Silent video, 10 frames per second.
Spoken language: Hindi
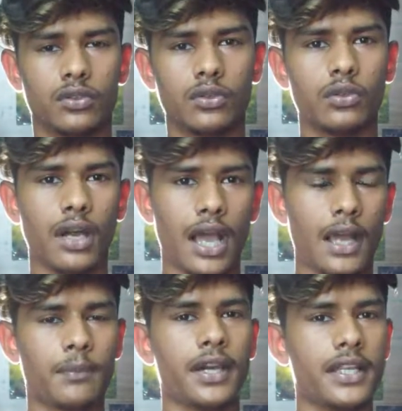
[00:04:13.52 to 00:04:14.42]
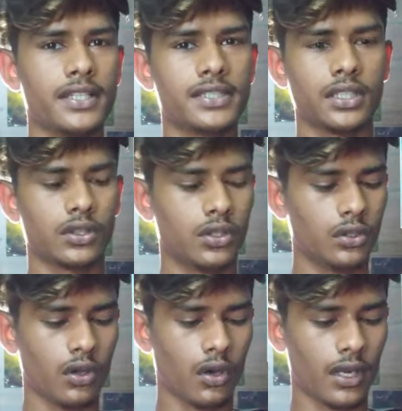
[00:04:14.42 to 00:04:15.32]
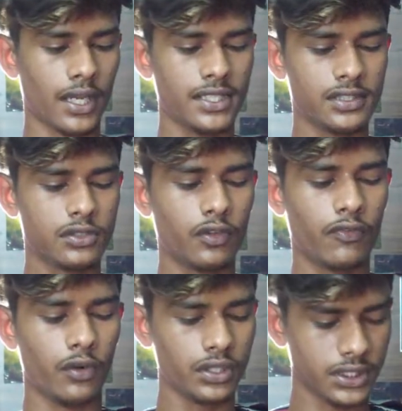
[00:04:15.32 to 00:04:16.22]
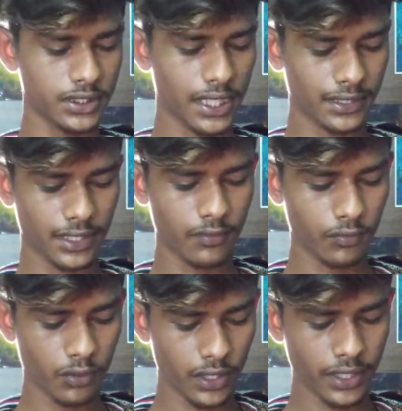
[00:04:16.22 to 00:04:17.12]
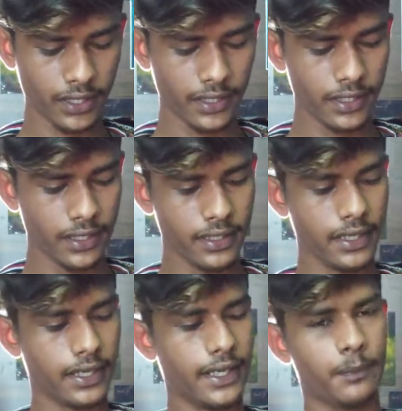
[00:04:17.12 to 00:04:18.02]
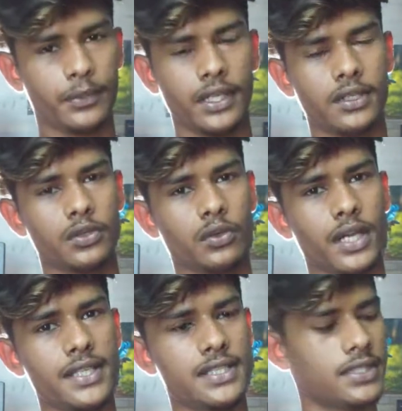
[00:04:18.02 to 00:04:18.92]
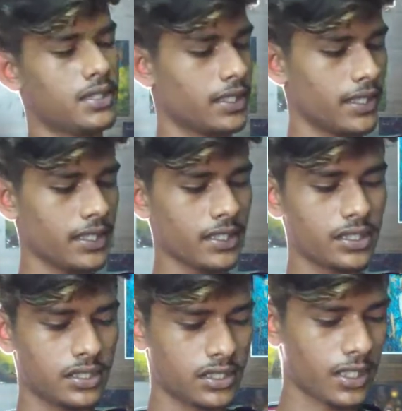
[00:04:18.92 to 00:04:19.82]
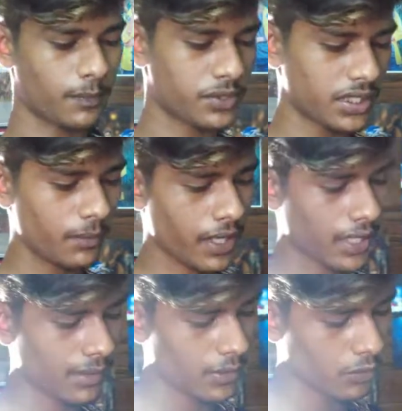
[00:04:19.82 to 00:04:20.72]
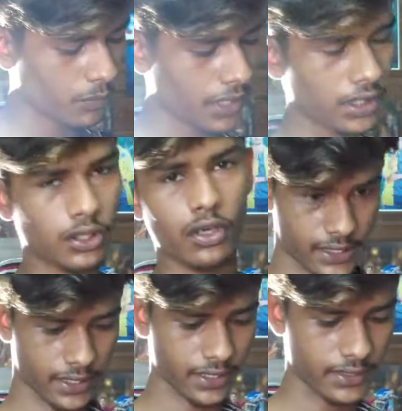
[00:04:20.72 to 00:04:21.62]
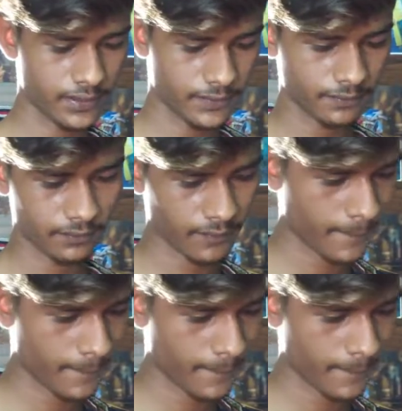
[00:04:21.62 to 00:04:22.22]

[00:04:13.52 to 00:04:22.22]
तो आप ख़रीद सकते हो और गाइज जो फोर्थ चीज़ आता है वो है ये अडेप्टर तो गाइज ये सबसे महंगा मेरे को पड़ा था सेकेंड